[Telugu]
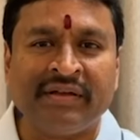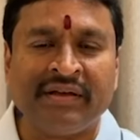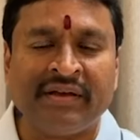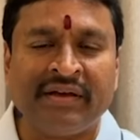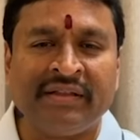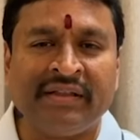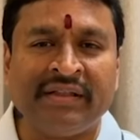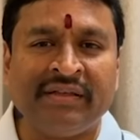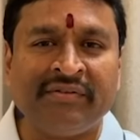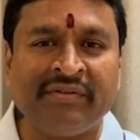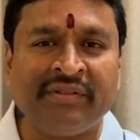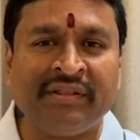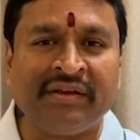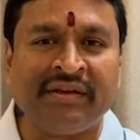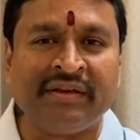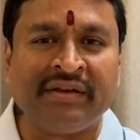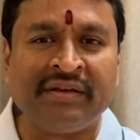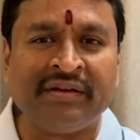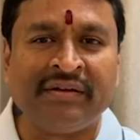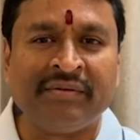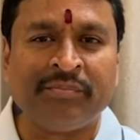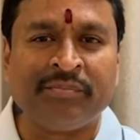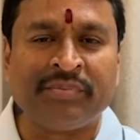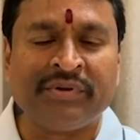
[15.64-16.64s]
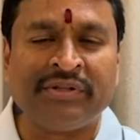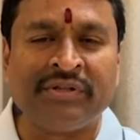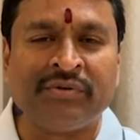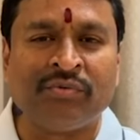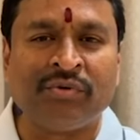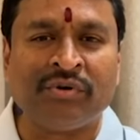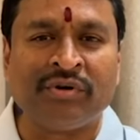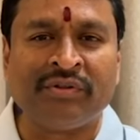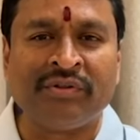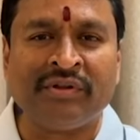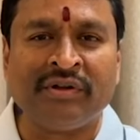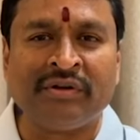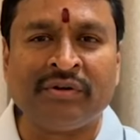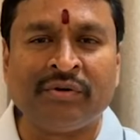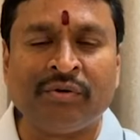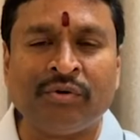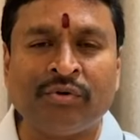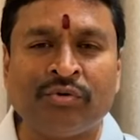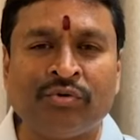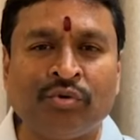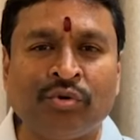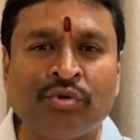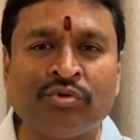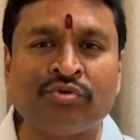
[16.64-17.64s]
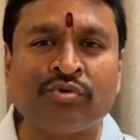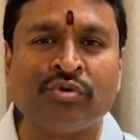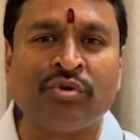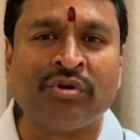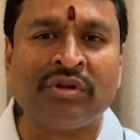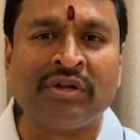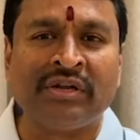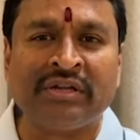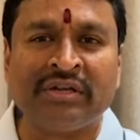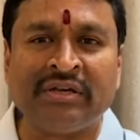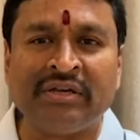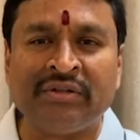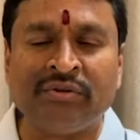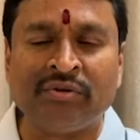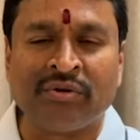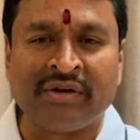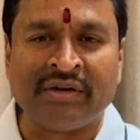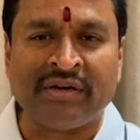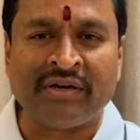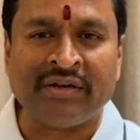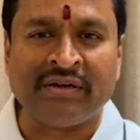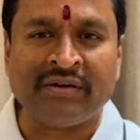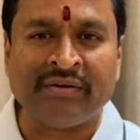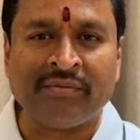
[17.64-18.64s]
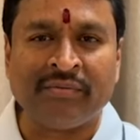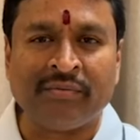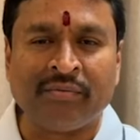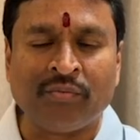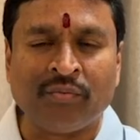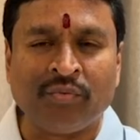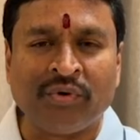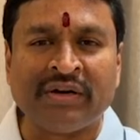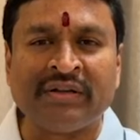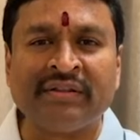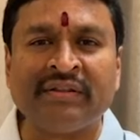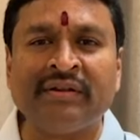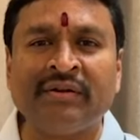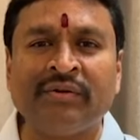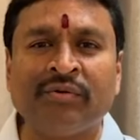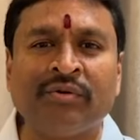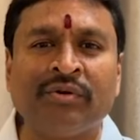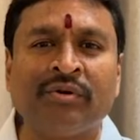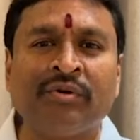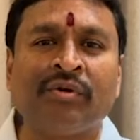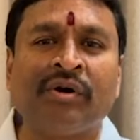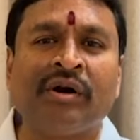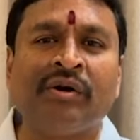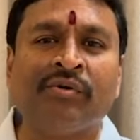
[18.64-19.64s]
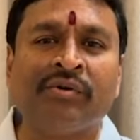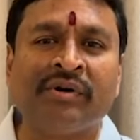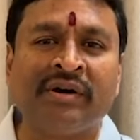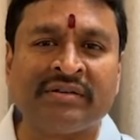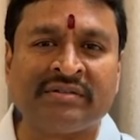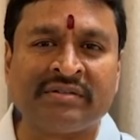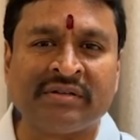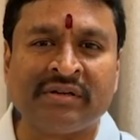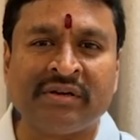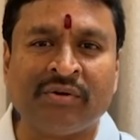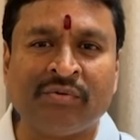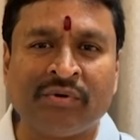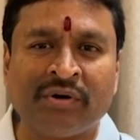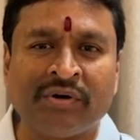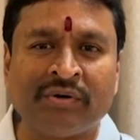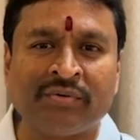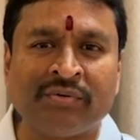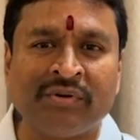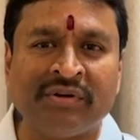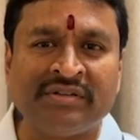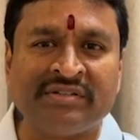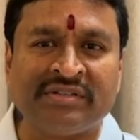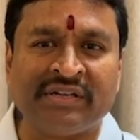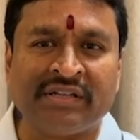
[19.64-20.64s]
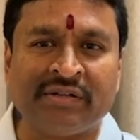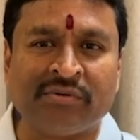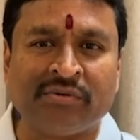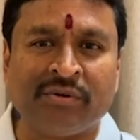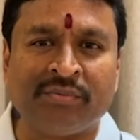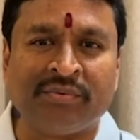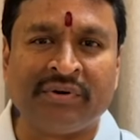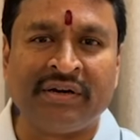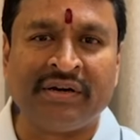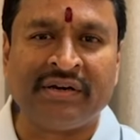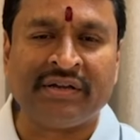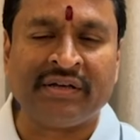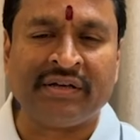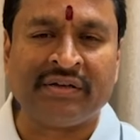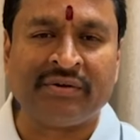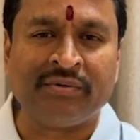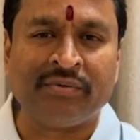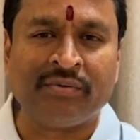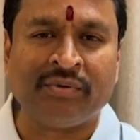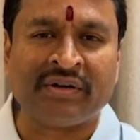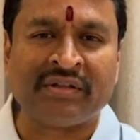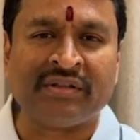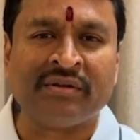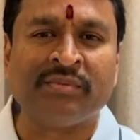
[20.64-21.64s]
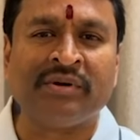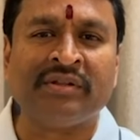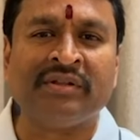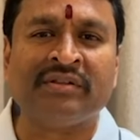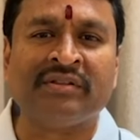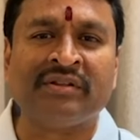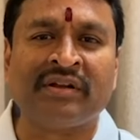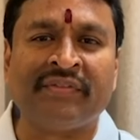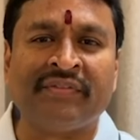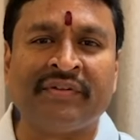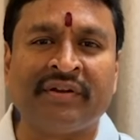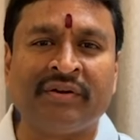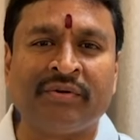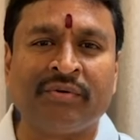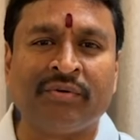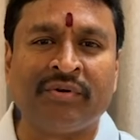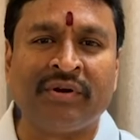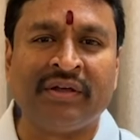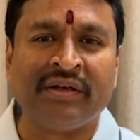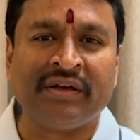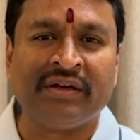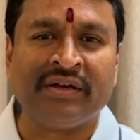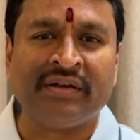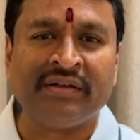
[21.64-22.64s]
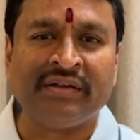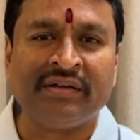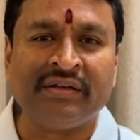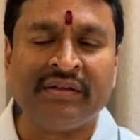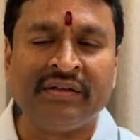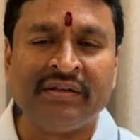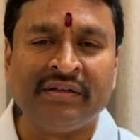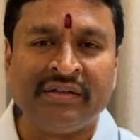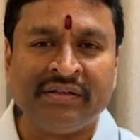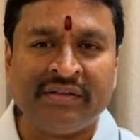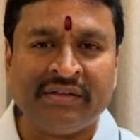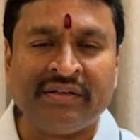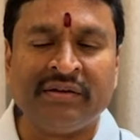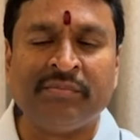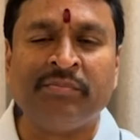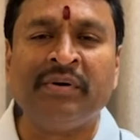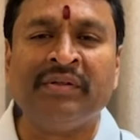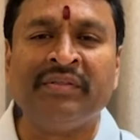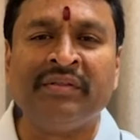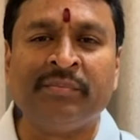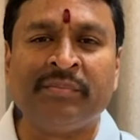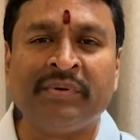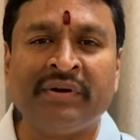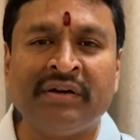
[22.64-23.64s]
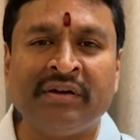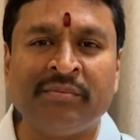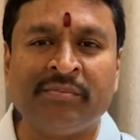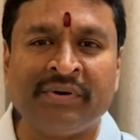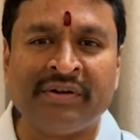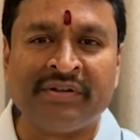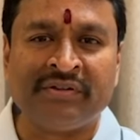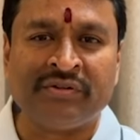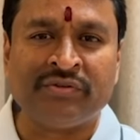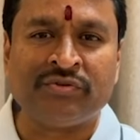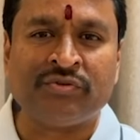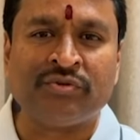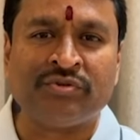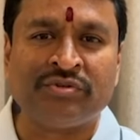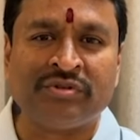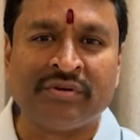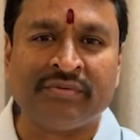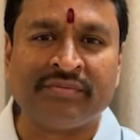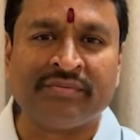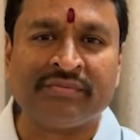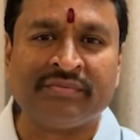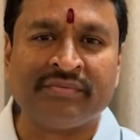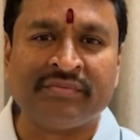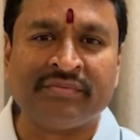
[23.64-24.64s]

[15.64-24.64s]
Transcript: అదేవిధంగా ప్రతి ఒక్క దాంట్లో కూడా దోచుకోవడానికి ఇది ఒక వరదల్లో కూడా ఒక అవకాశంగా వాడుకొని చంద్రబాబు నాయుడు గారు వరద బాధితులందరినీ కూడా ఇబ్బంది పెట్టిన పరిస్థితి చూసాం